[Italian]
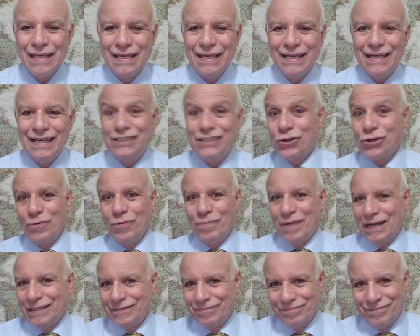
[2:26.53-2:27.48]

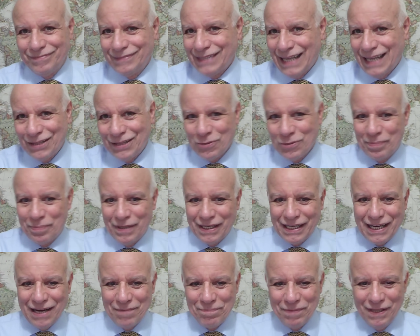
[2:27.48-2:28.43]
Insomma, tanto per
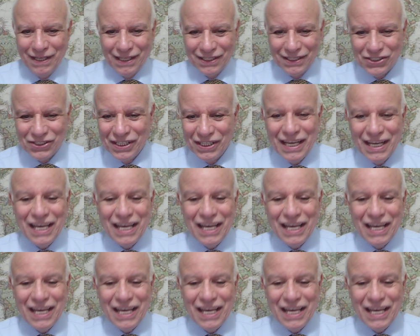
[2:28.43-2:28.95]
capirci,